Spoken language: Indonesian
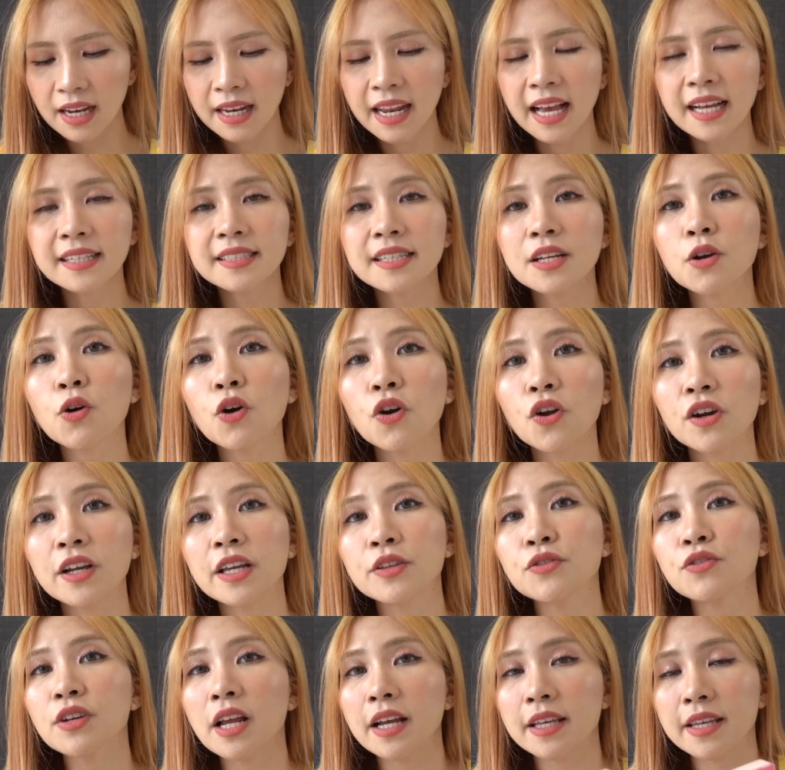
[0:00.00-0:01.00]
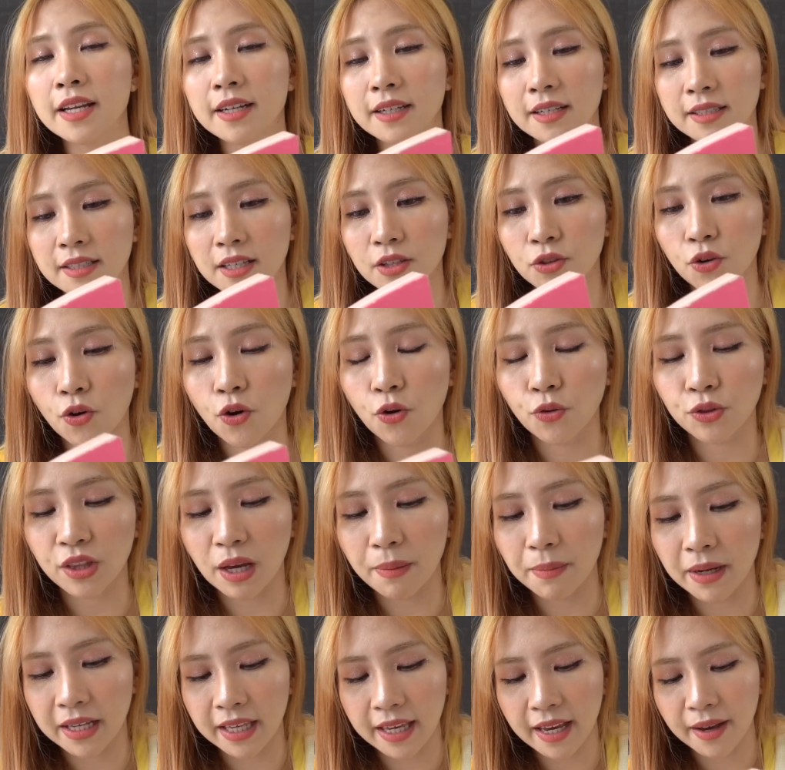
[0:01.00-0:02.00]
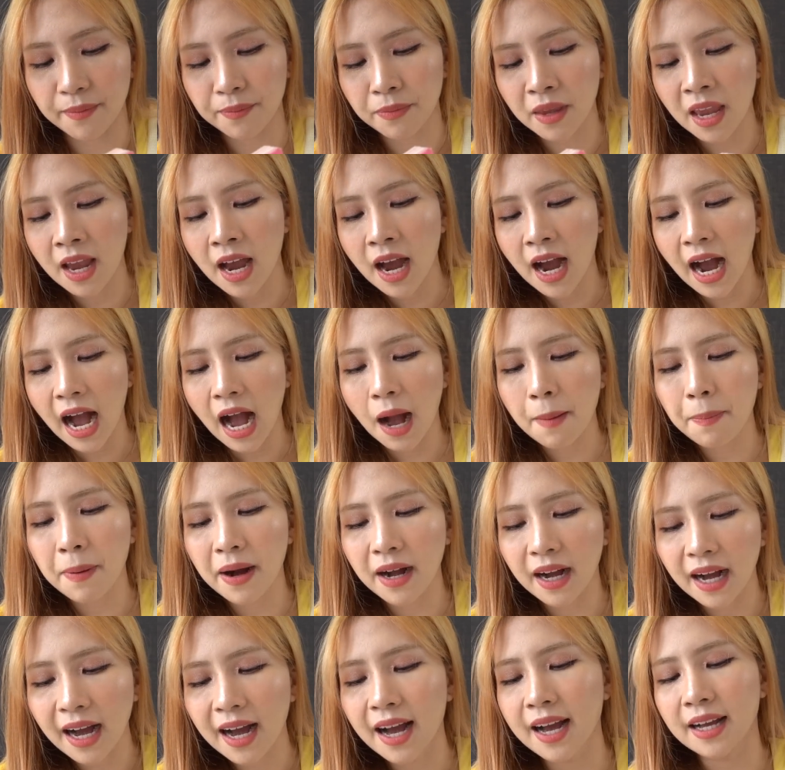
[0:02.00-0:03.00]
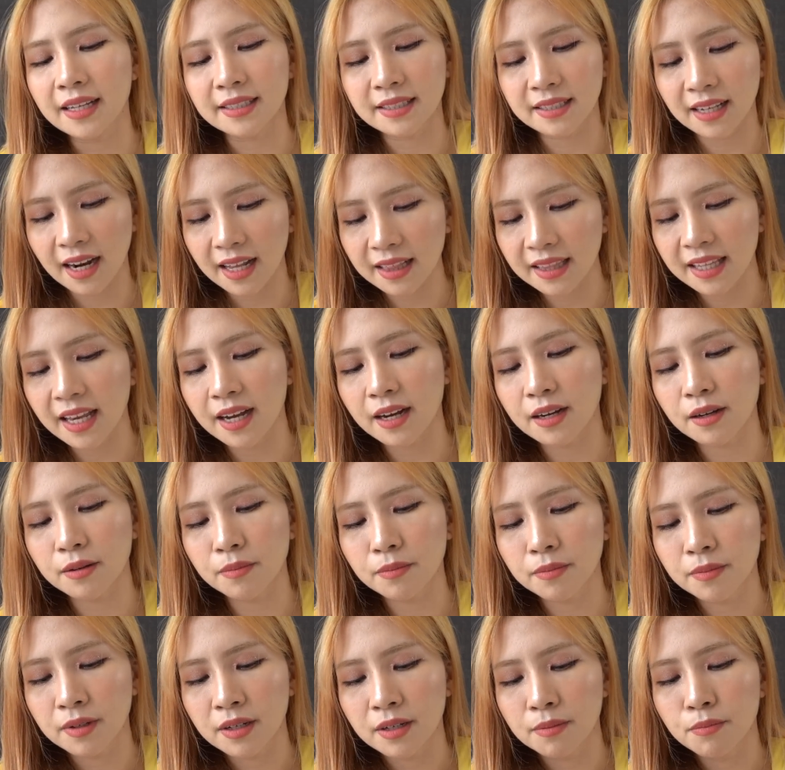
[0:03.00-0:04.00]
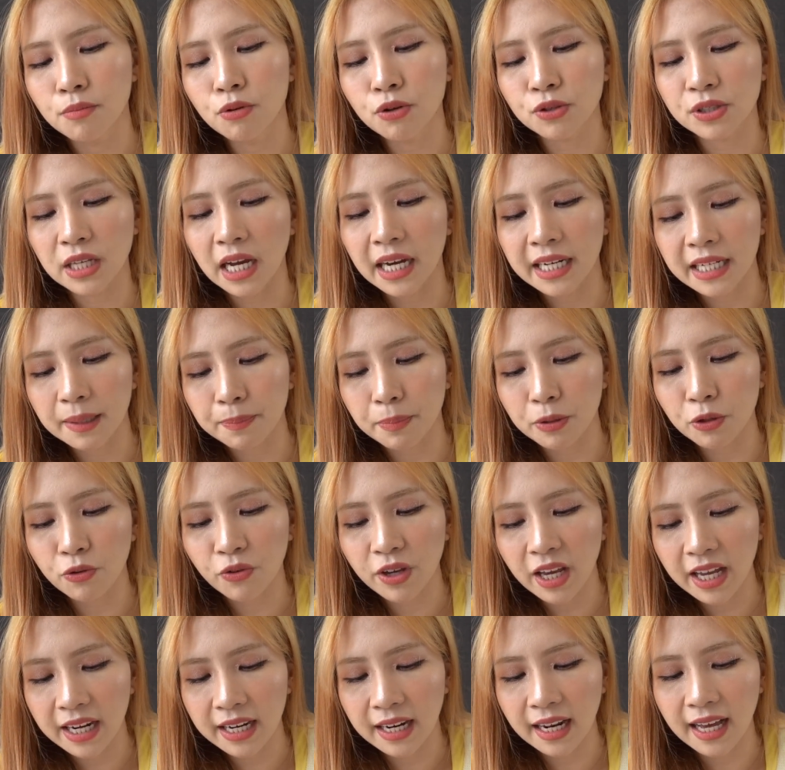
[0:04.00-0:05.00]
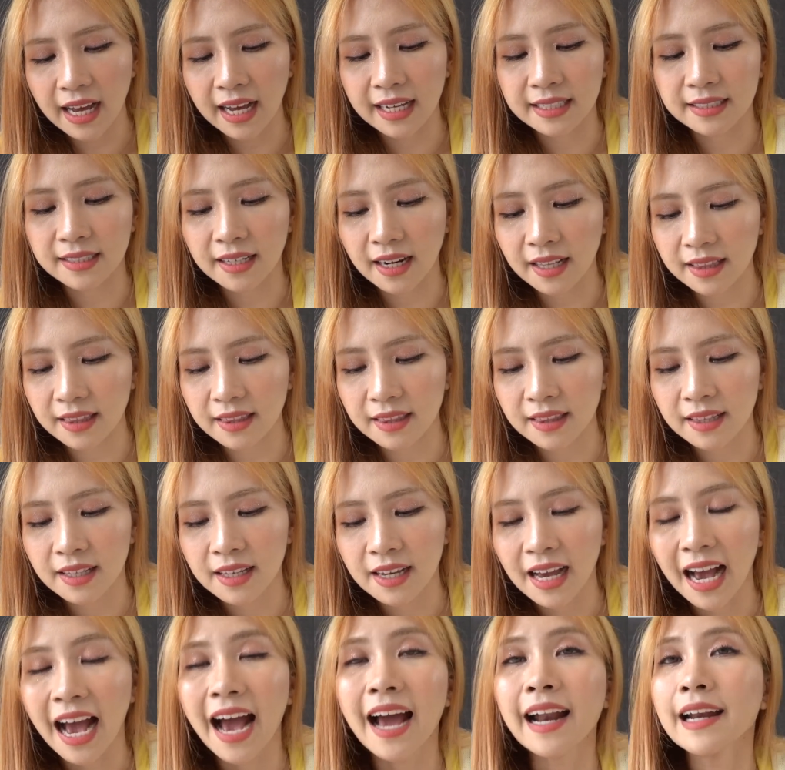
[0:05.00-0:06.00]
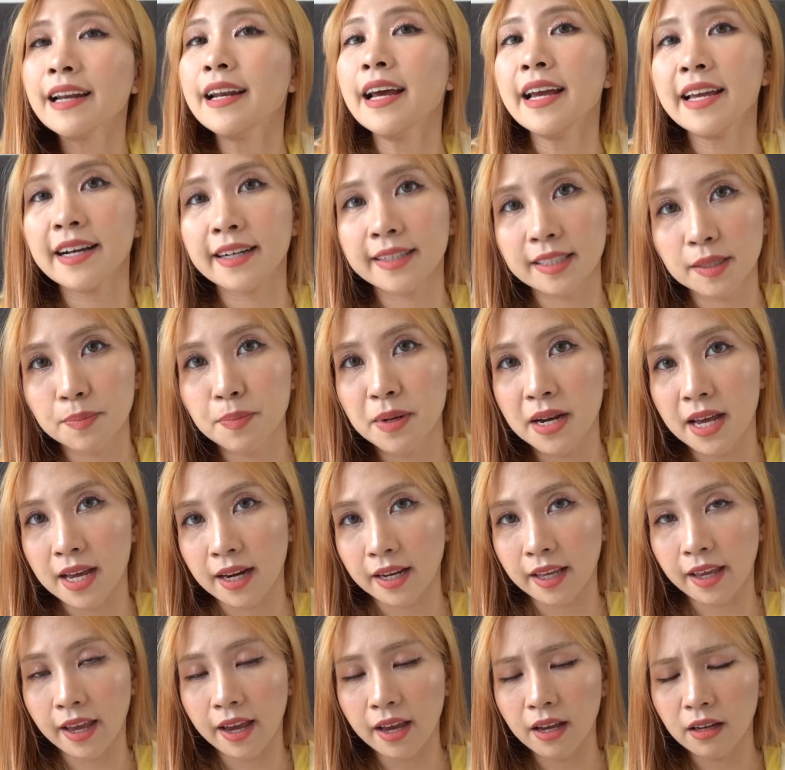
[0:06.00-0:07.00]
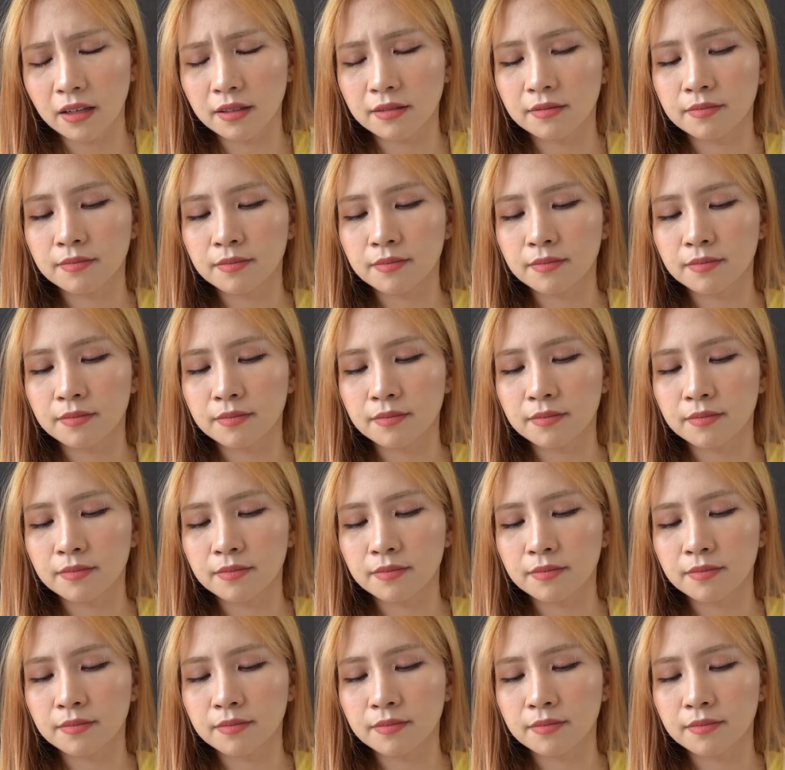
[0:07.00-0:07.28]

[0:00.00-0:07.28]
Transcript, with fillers: Nah, psikolognya tuh nanya ke si tokoh utamanya, "Apakah hasrat yang berusaha Anda penuhi adalah hasrat Anda yang sebenarnya?"